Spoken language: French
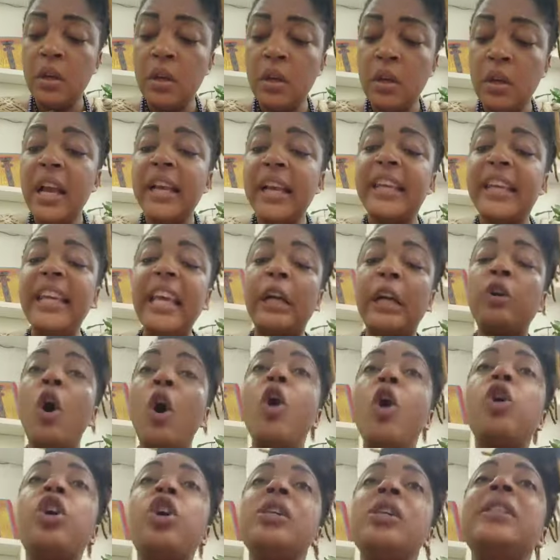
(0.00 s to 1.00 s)

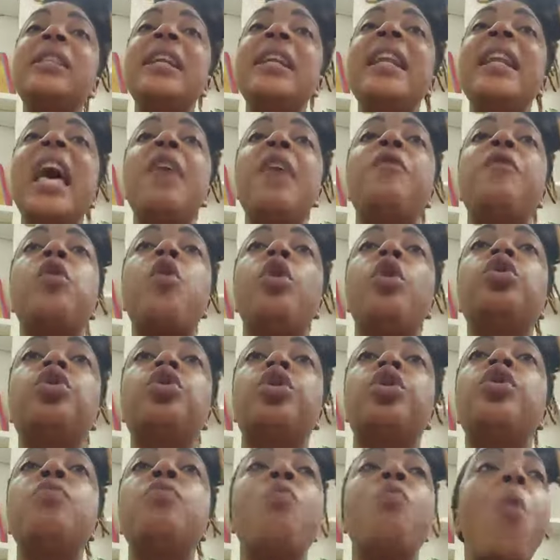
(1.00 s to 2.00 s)
Quiconque se lève
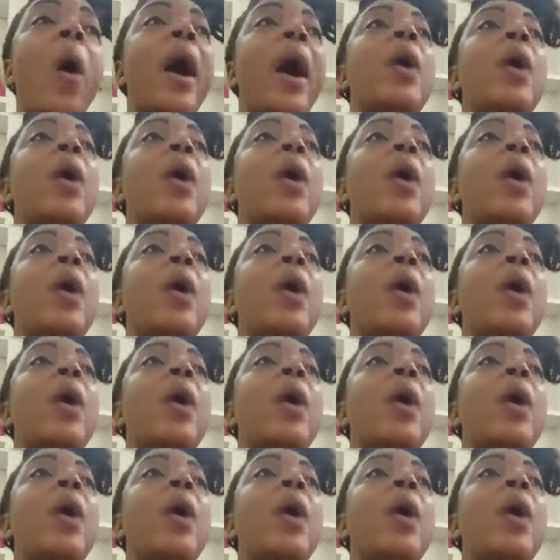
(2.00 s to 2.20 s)
contre moi ou